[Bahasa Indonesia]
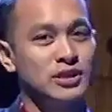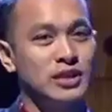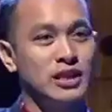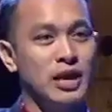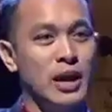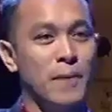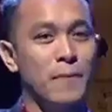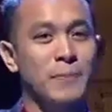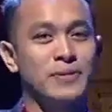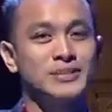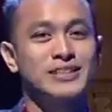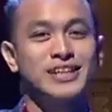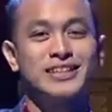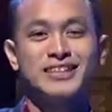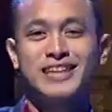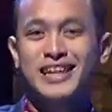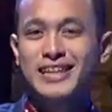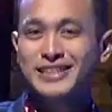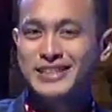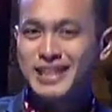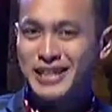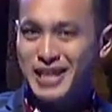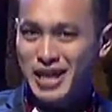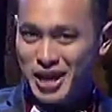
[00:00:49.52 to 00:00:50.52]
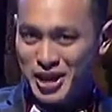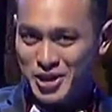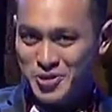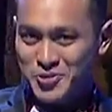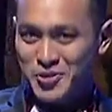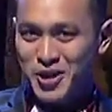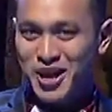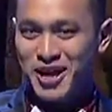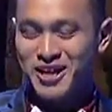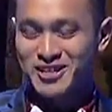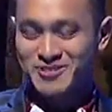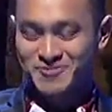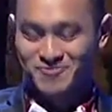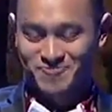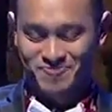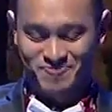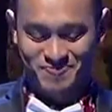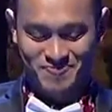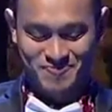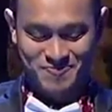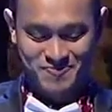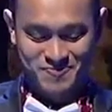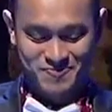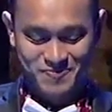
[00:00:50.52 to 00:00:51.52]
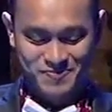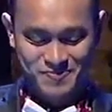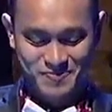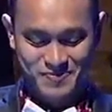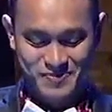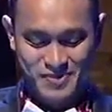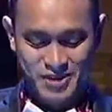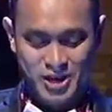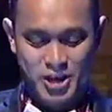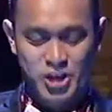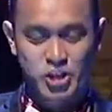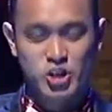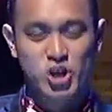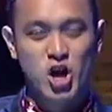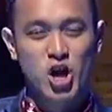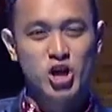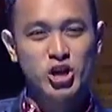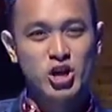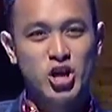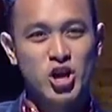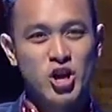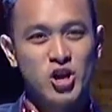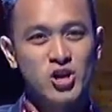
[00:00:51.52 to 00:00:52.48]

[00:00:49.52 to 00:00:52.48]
ke peserta kita yang kedua. Yoyo